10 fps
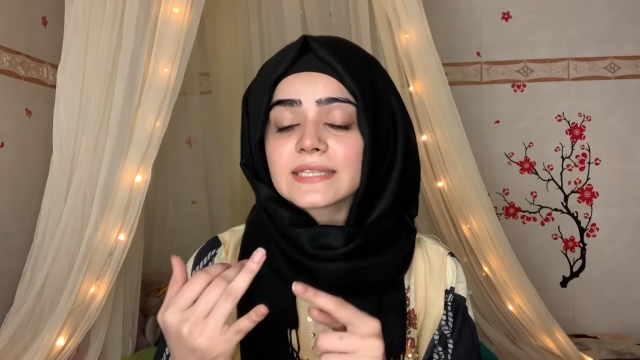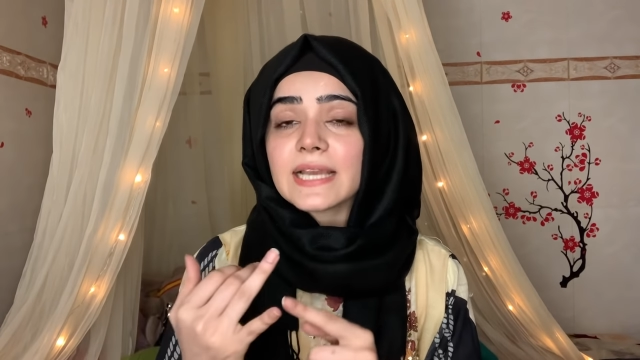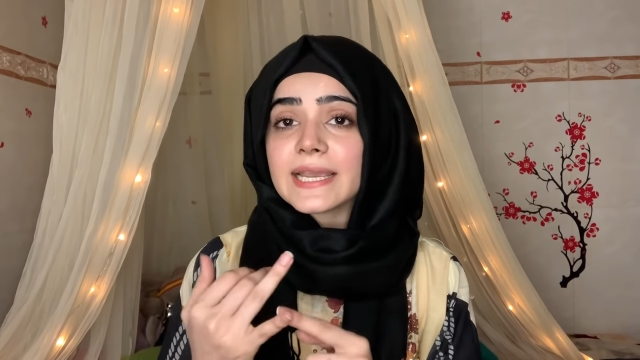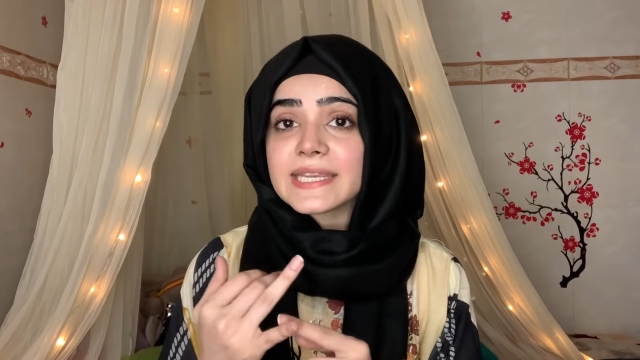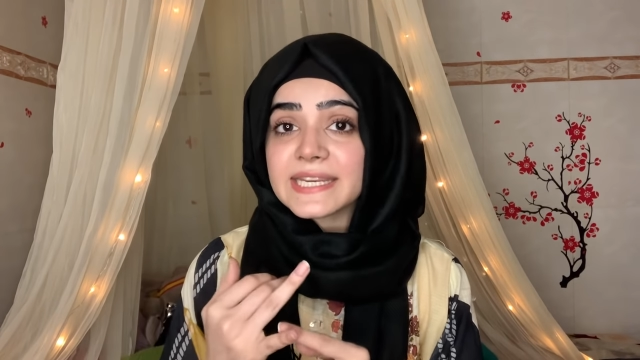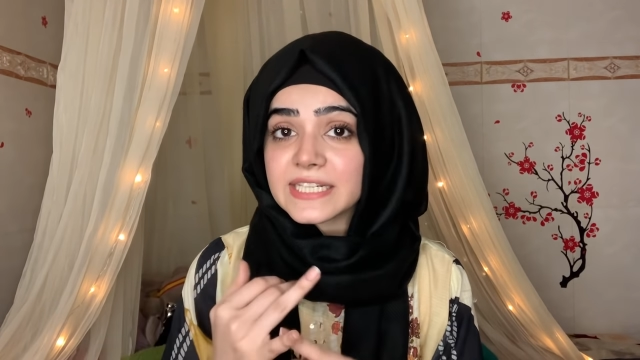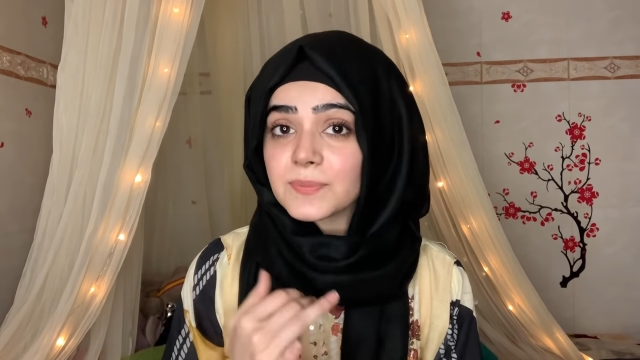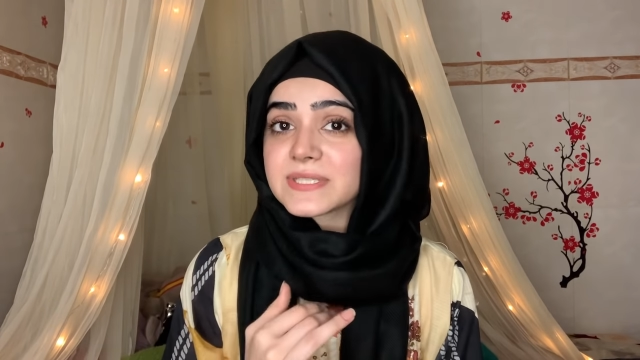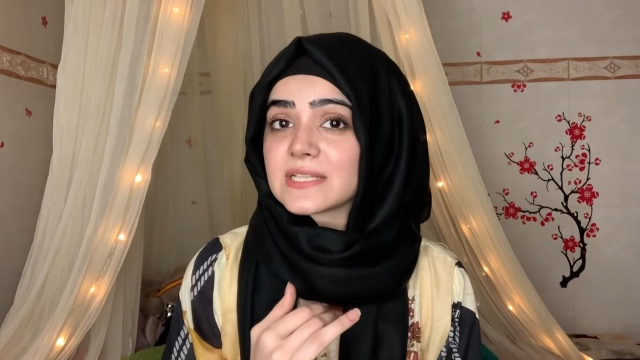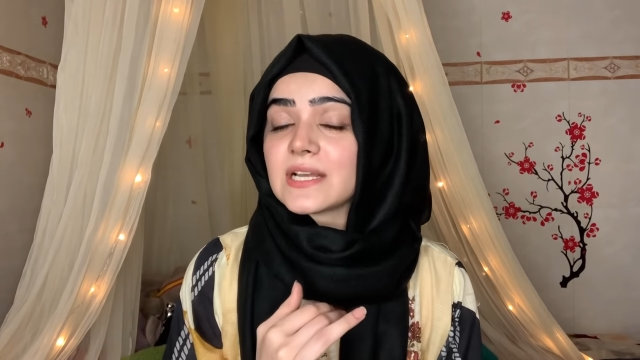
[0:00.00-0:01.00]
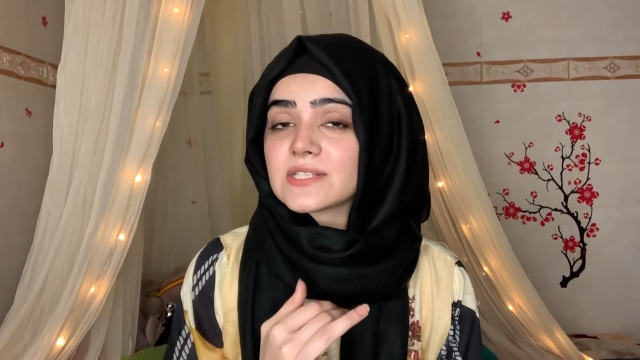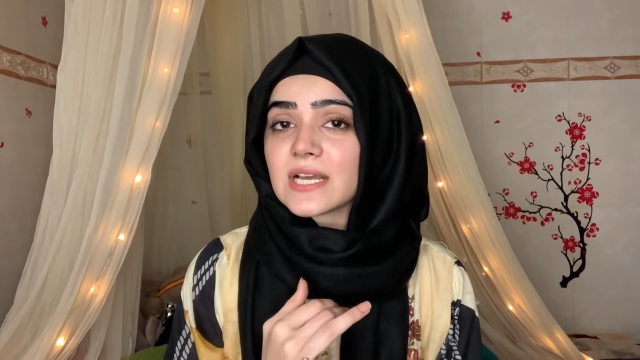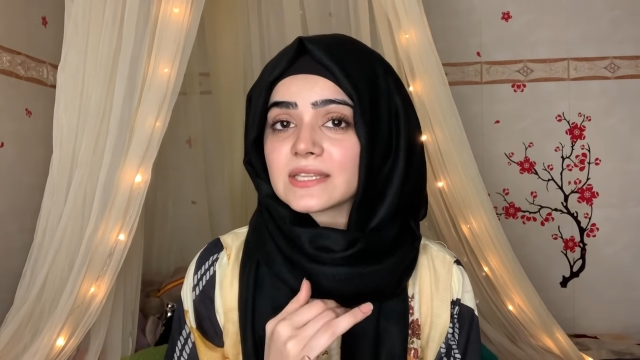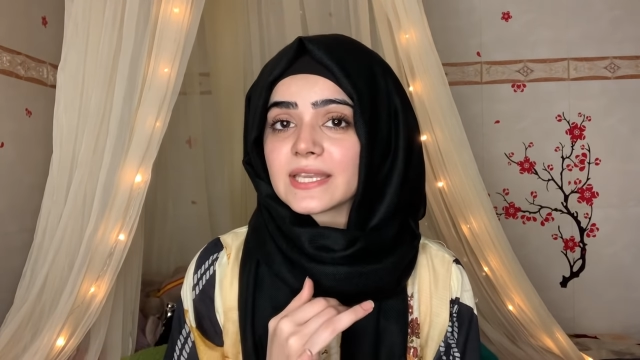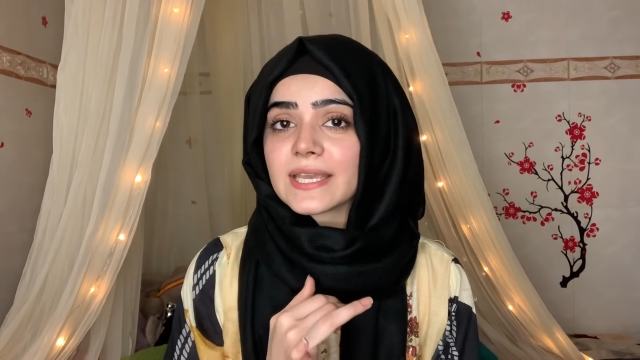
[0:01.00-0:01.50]
या हीट में ज्यादा
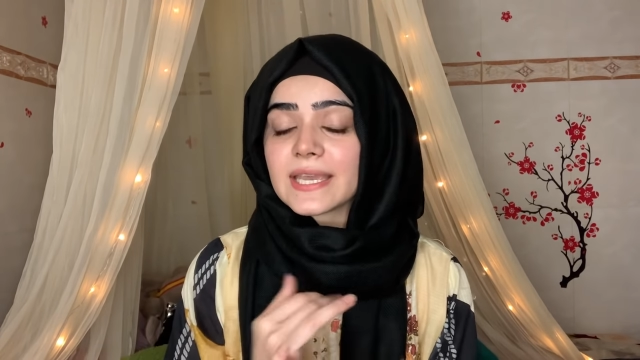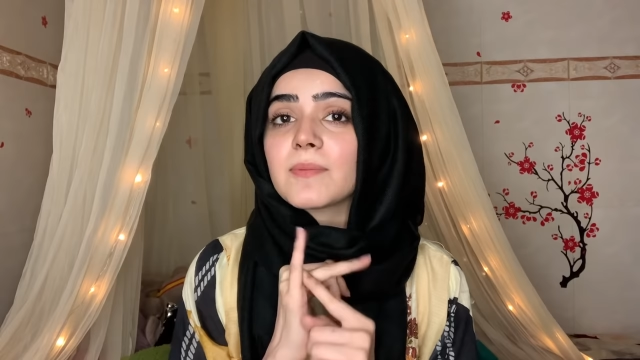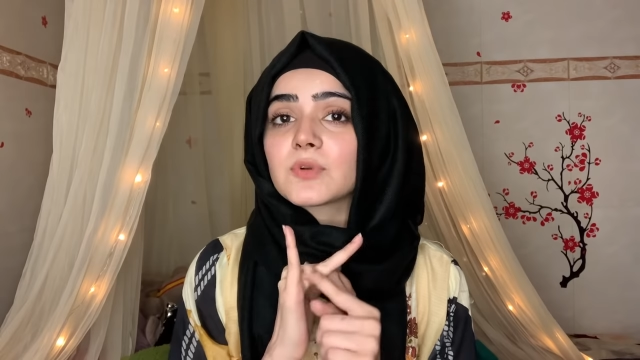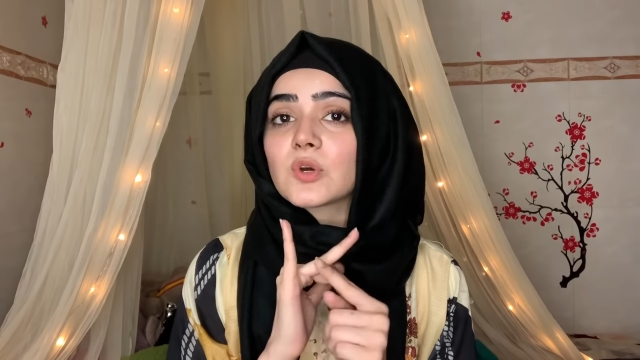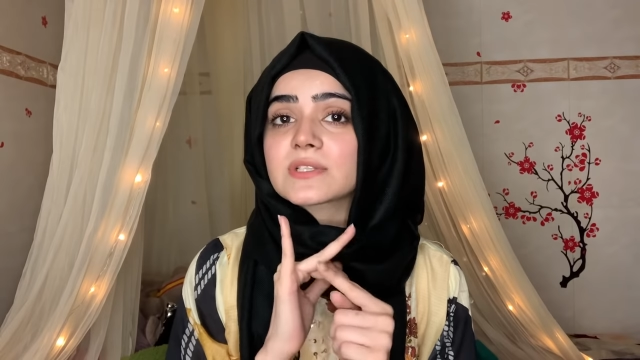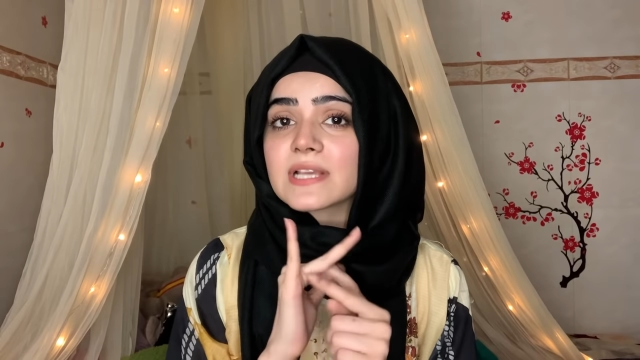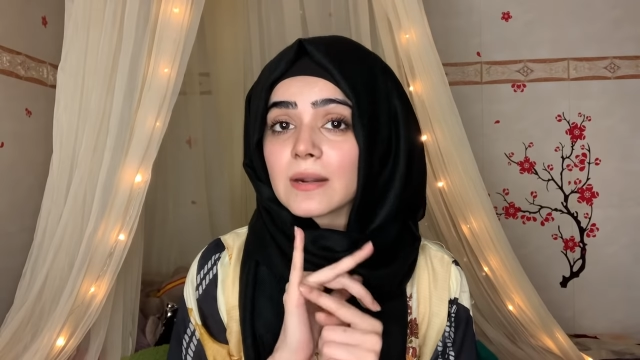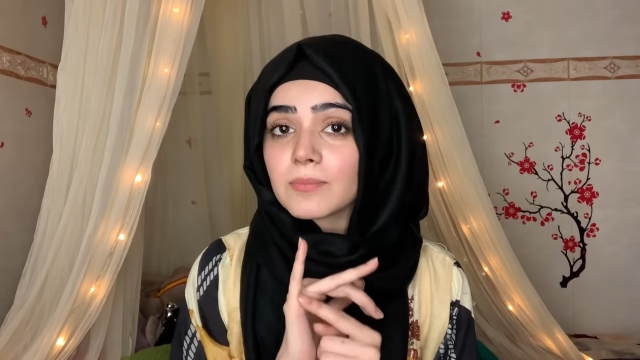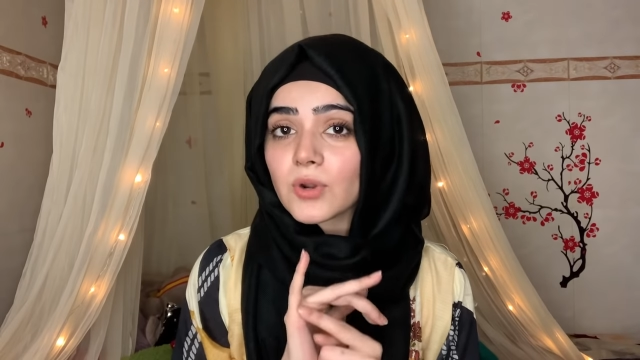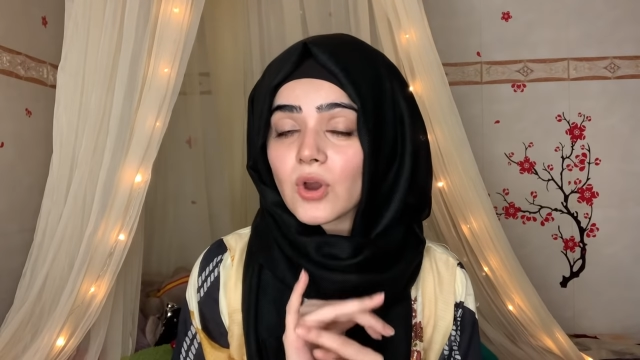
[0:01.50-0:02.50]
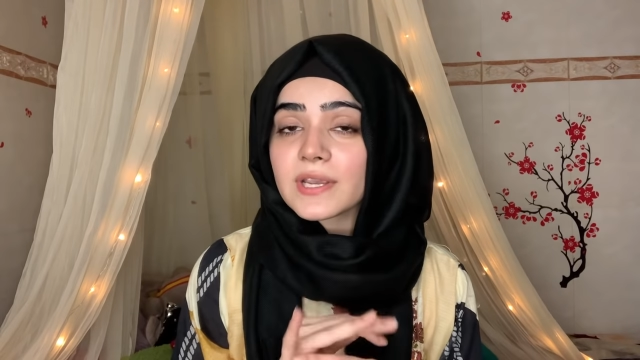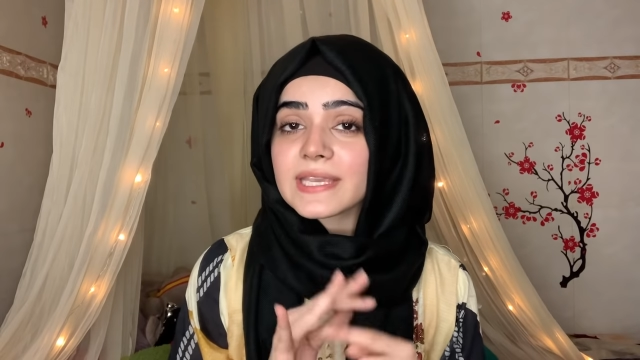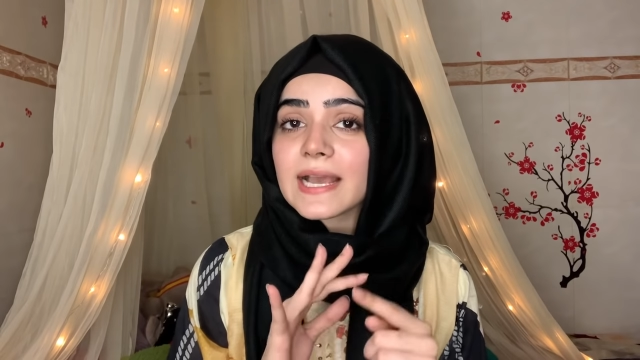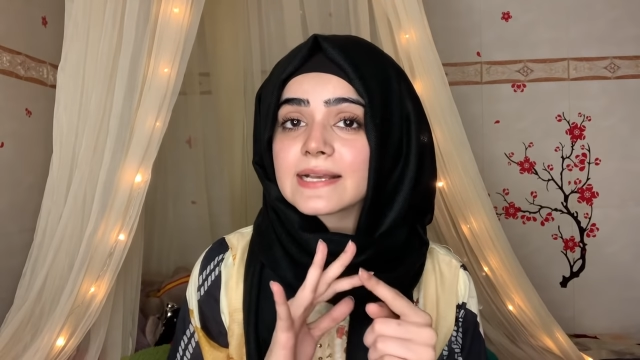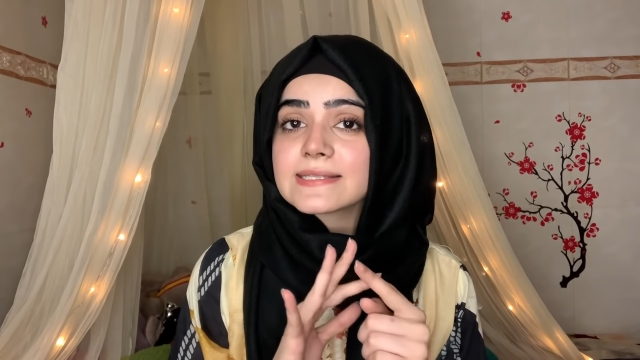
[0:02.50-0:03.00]
जाते हैं हम लोग सन ब्लॉक
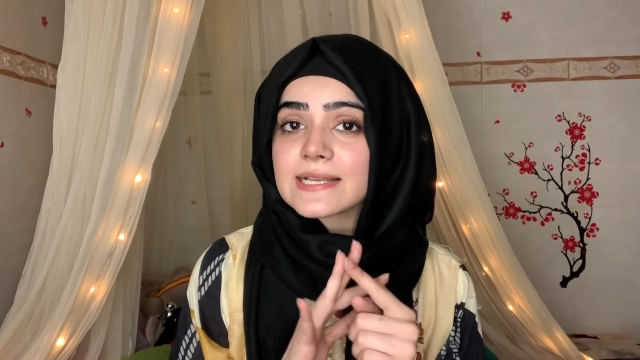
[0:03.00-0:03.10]
या